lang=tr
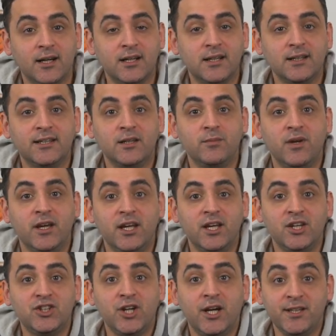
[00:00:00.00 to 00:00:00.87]
akademi
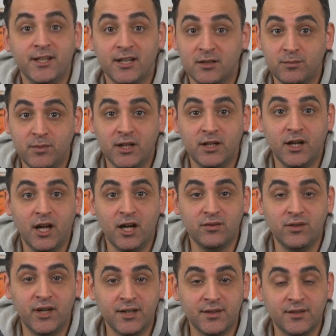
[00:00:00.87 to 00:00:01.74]
heyecan yaratmaya
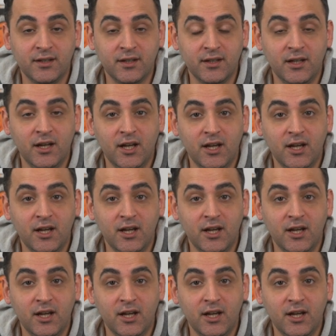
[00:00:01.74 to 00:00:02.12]
karar verdi